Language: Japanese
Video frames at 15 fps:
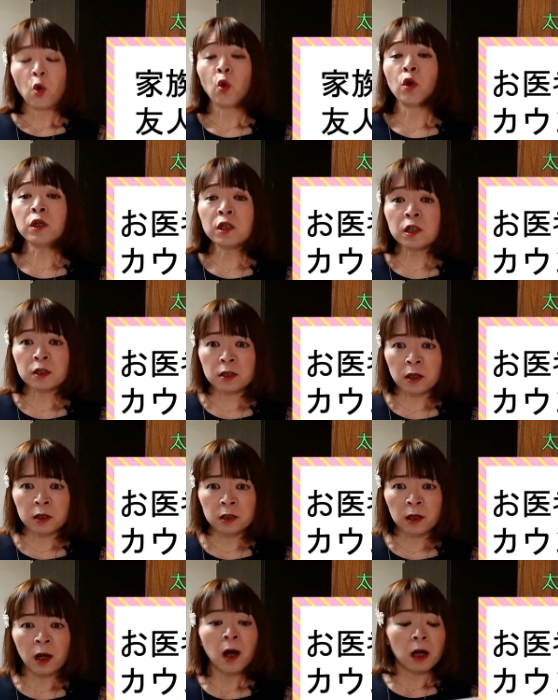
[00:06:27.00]
お医者さ
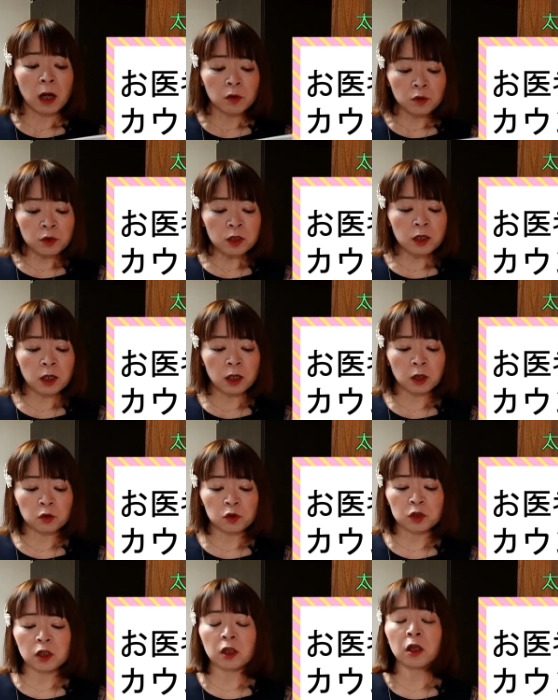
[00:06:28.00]
んやカウンセラー
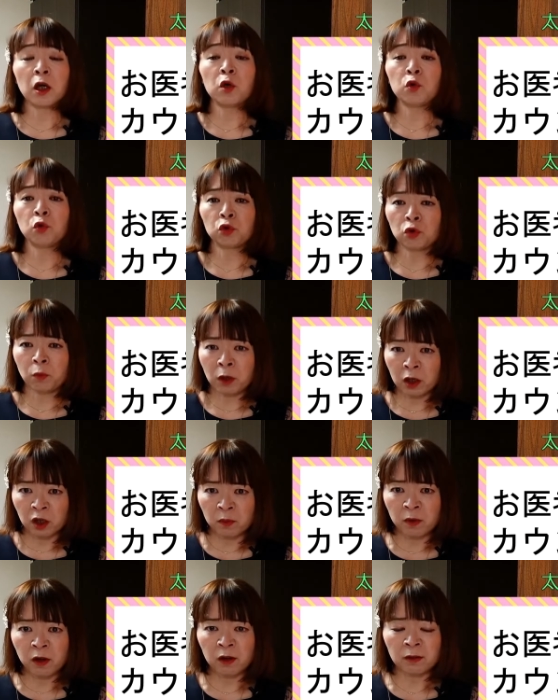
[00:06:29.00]
として出会うこともあ
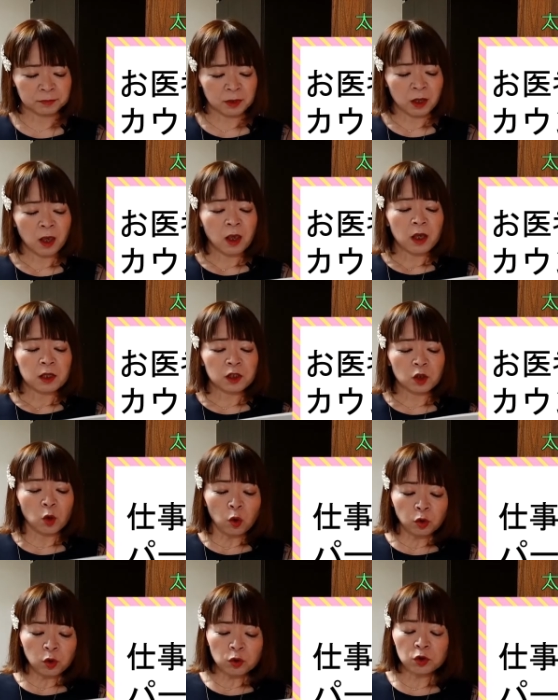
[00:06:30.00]
れば、仕
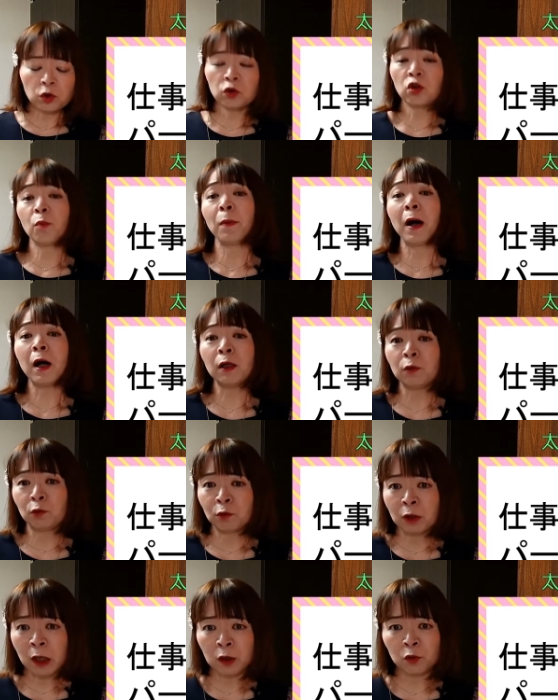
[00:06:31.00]
事上の
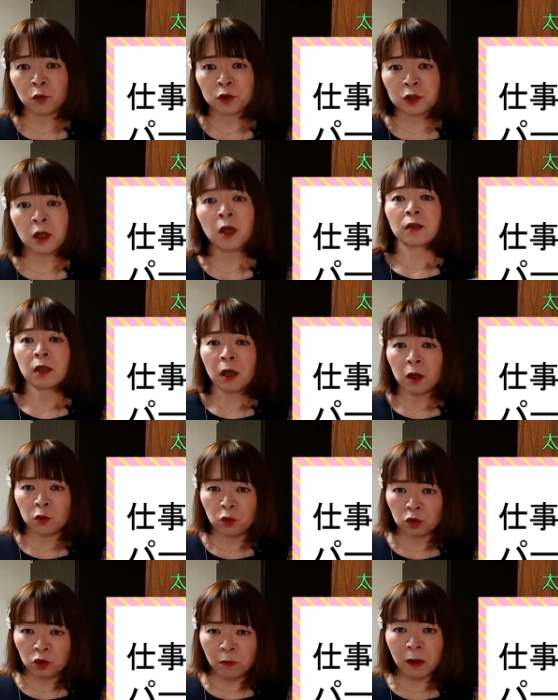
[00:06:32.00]
パートナーとして出会
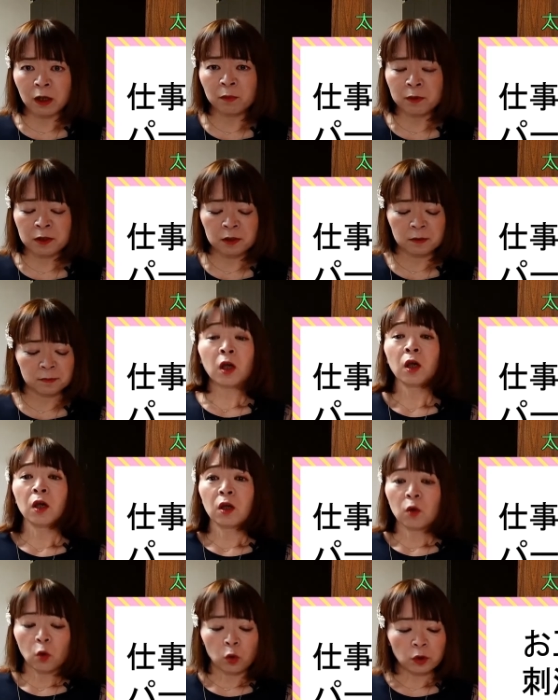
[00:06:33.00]
うこともあります。
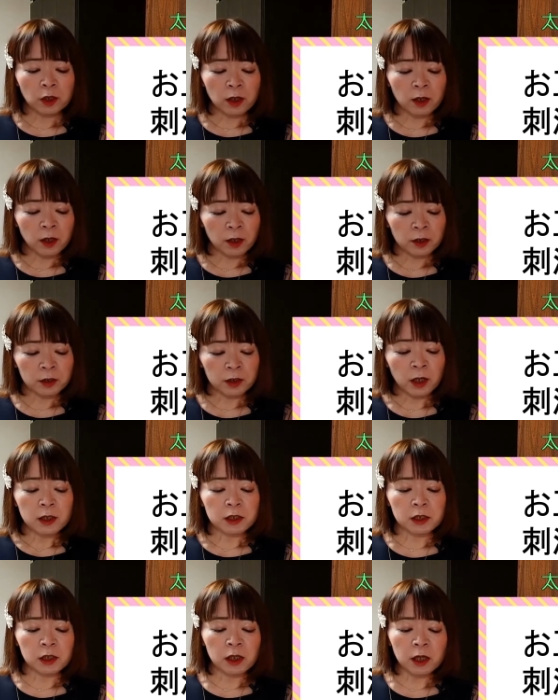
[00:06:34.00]
お互いに
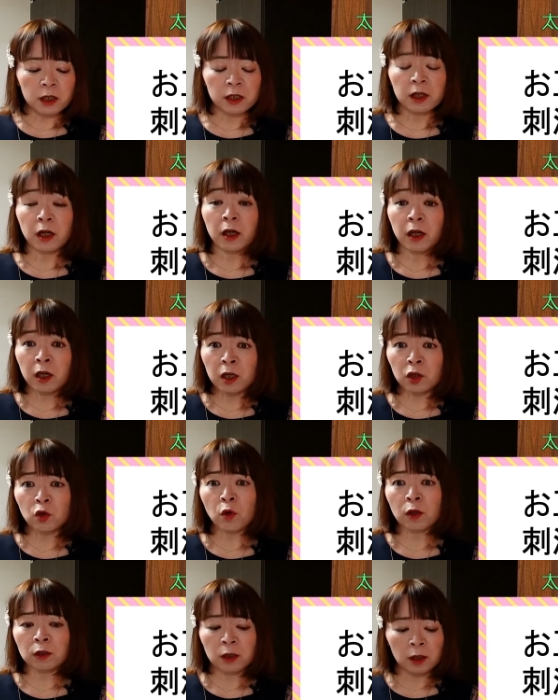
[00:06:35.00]
刺激や影
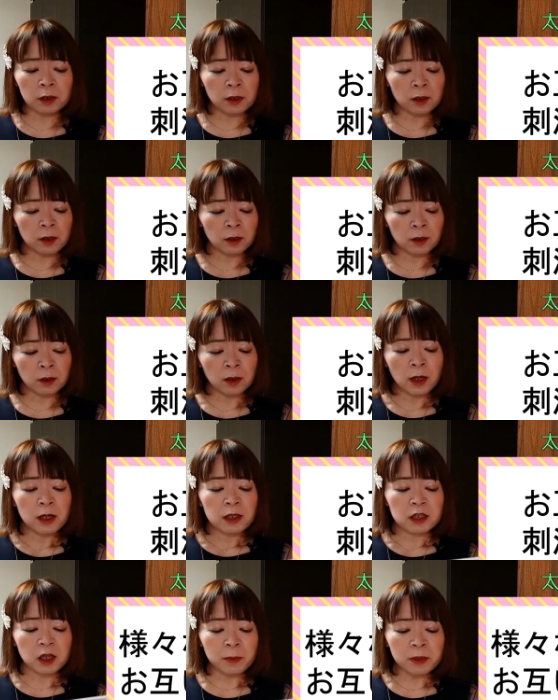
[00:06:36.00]
響を与えながら
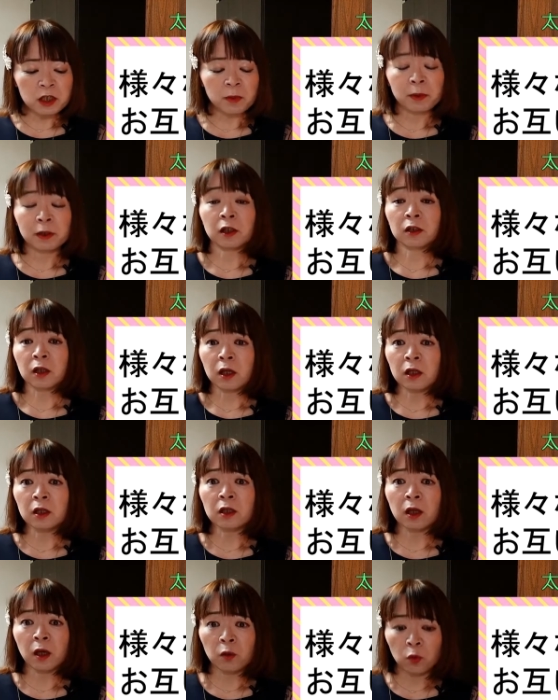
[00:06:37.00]
様々な
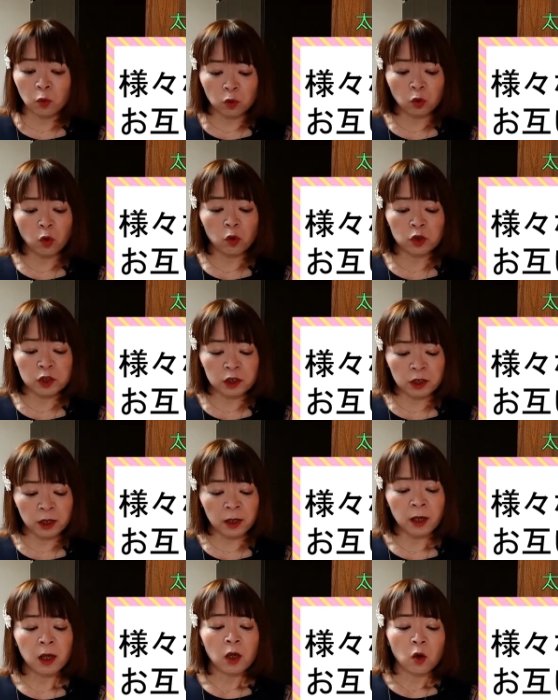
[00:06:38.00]
体験を通し
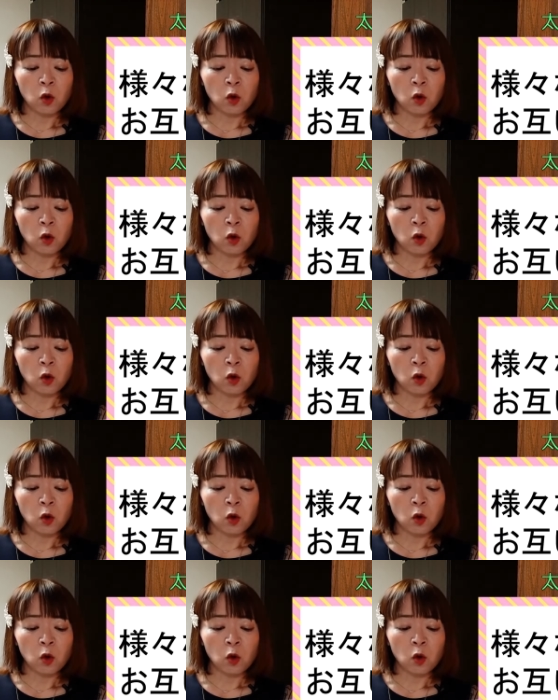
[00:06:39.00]
て